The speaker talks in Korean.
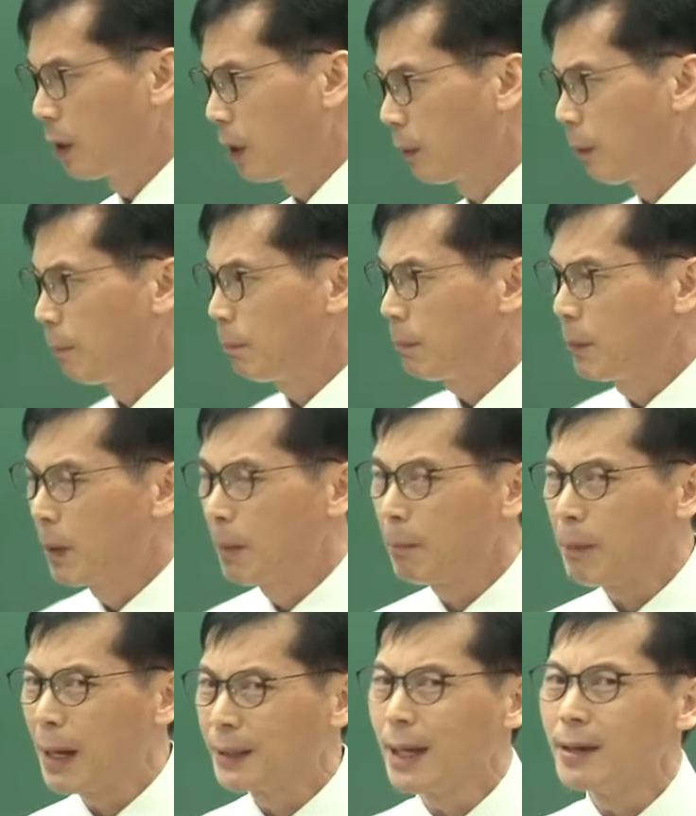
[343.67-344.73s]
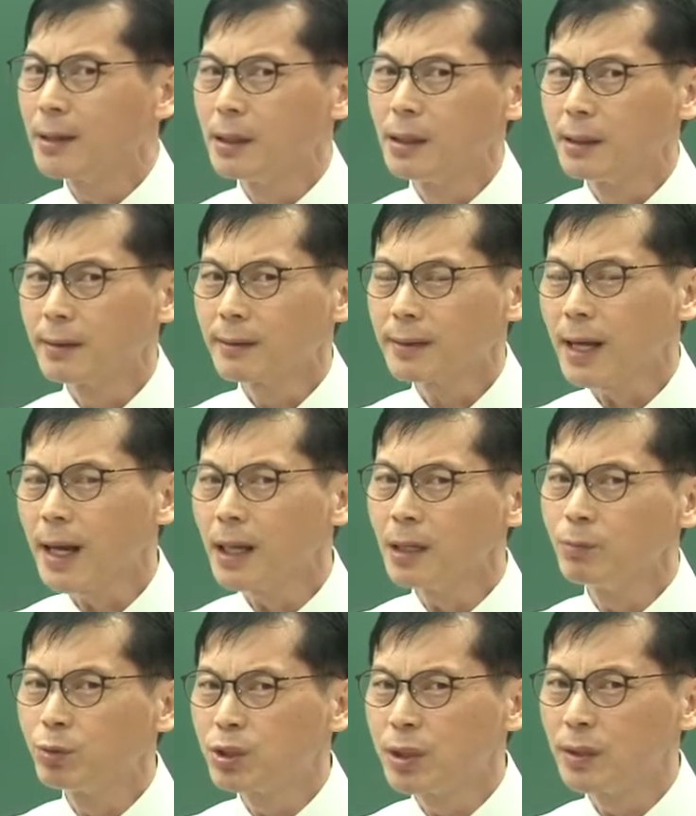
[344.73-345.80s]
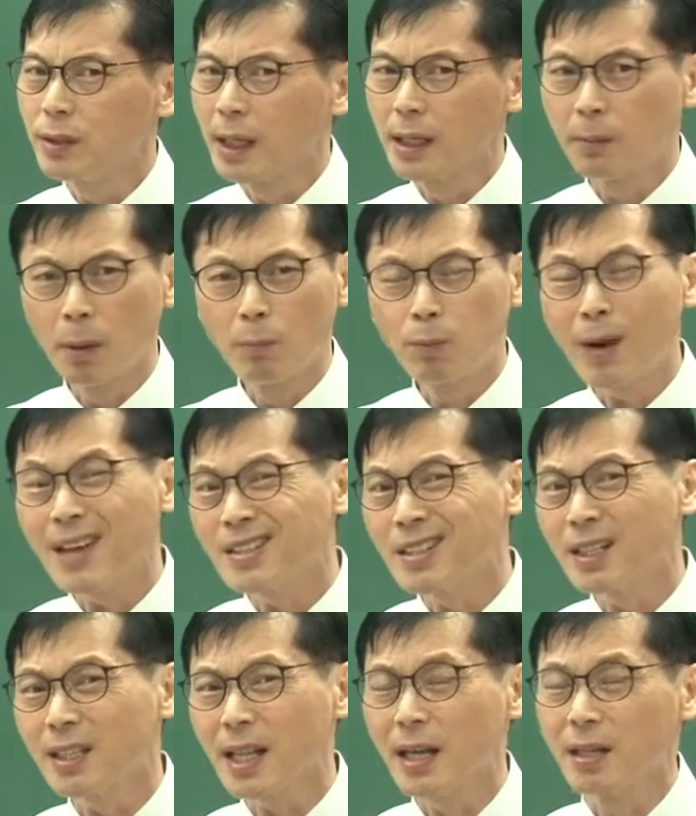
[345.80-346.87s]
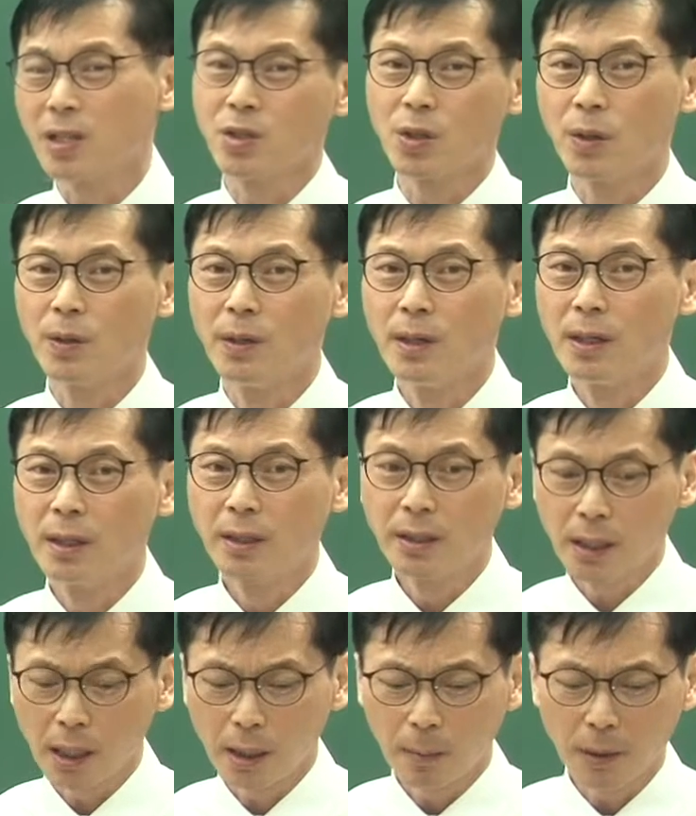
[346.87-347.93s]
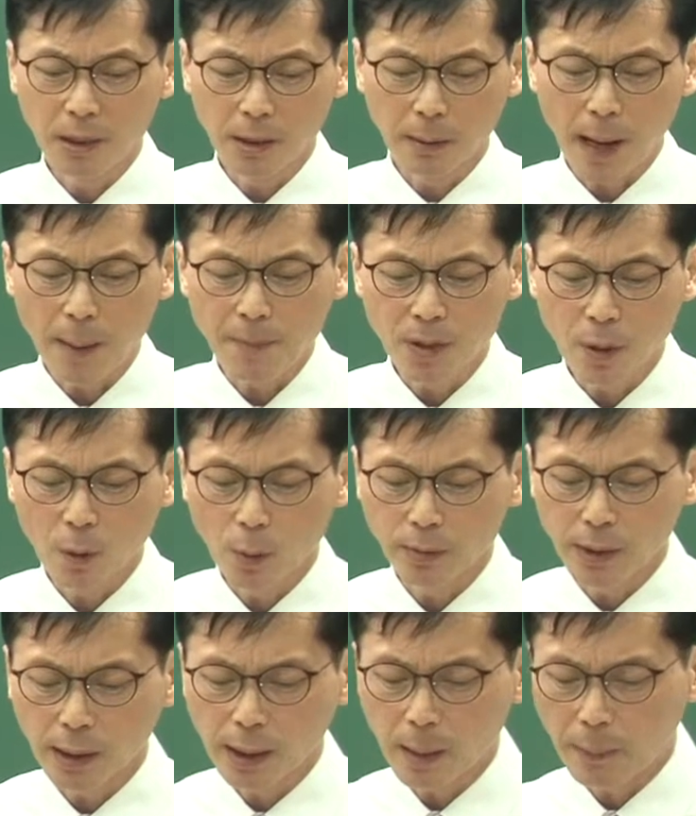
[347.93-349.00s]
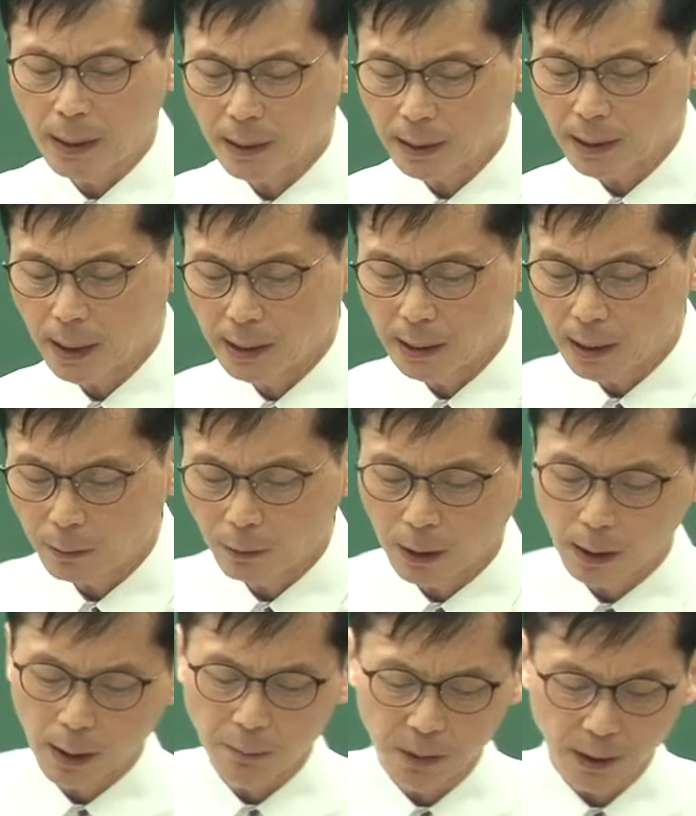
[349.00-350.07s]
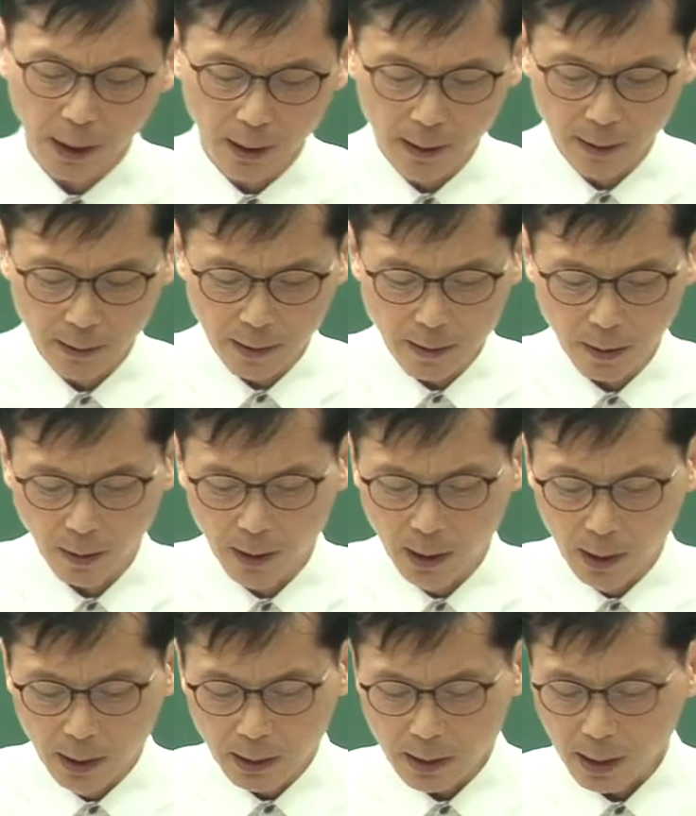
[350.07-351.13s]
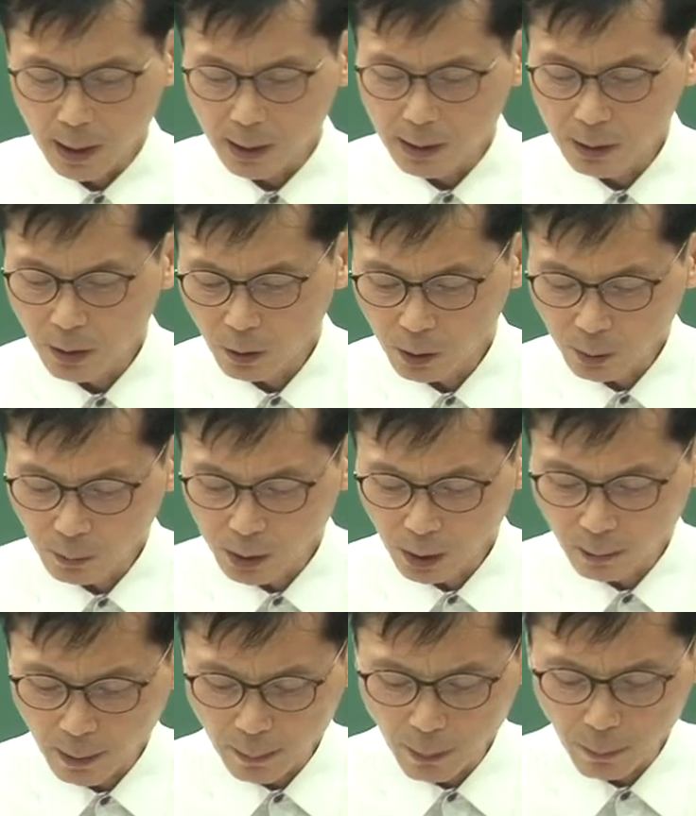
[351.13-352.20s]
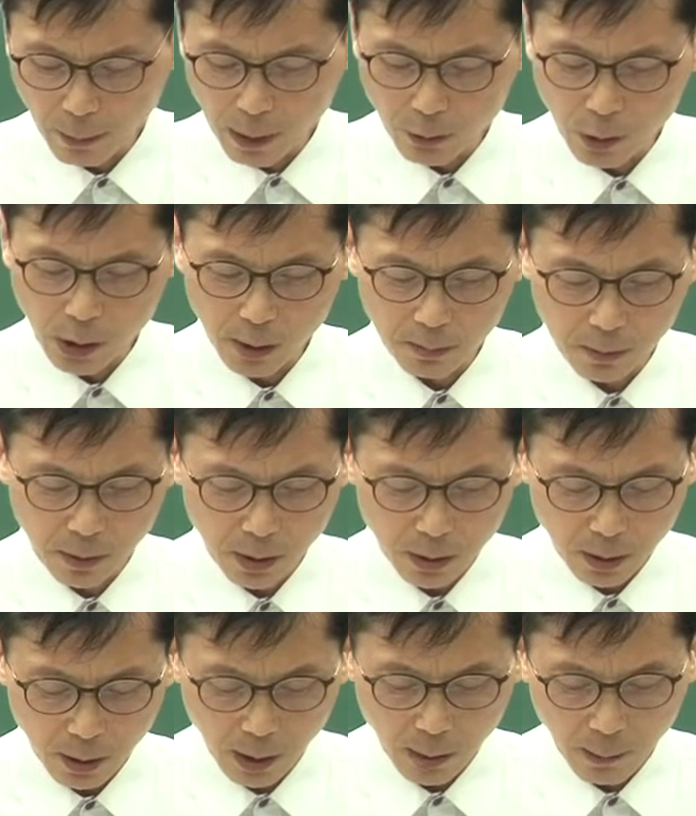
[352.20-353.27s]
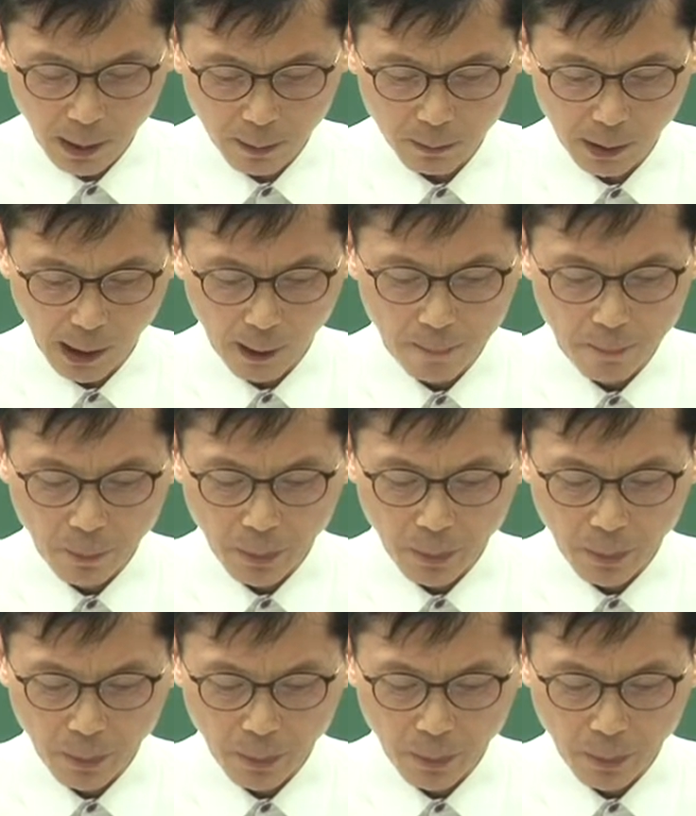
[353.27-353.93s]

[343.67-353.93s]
여러분 바닥을 타일은 붙이는데 여러 플라스틱 타일 있죠. 그게 여러분 지금 합성 고분자기 바닥 타일이라고 얘기합니다. 그래서 자, 그 정도는 여러분 한번 봐주시기 바랍니다.